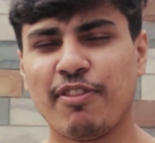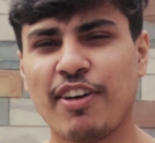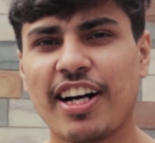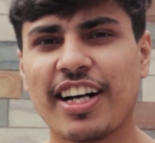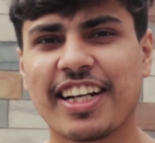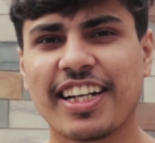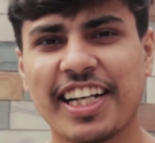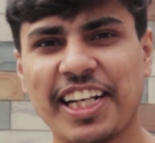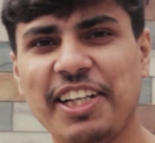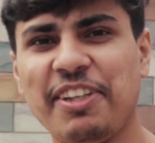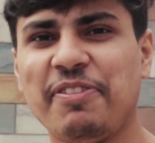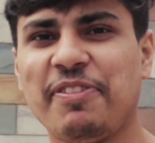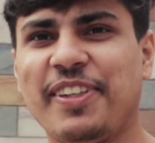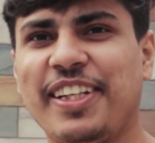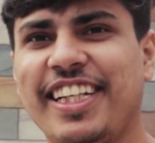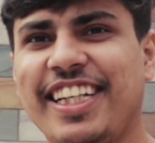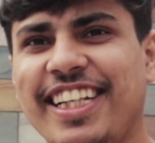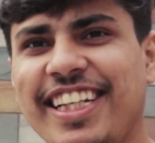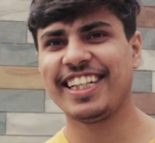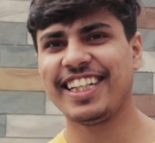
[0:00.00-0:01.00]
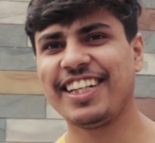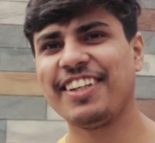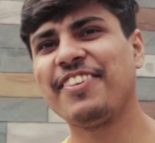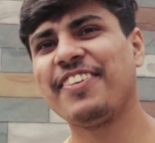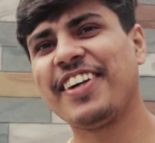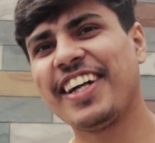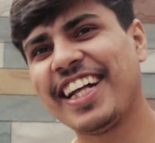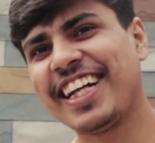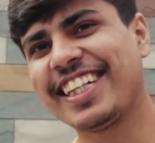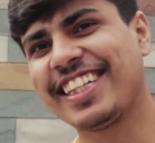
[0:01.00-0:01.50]
वाकई में ये
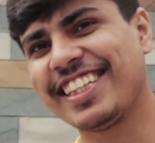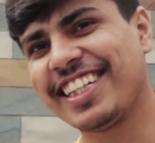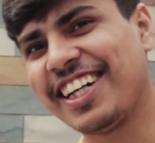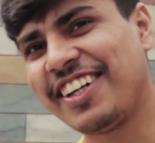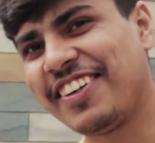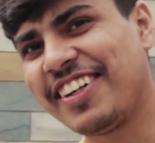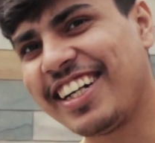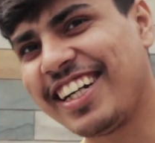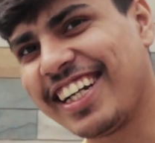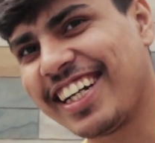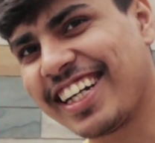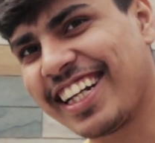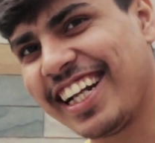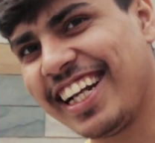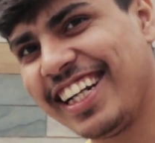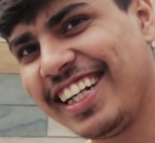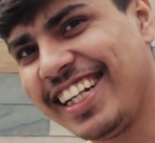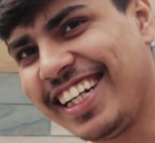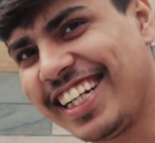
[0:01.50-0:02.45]
बड़ा अच्छा वर्ड लग रहा है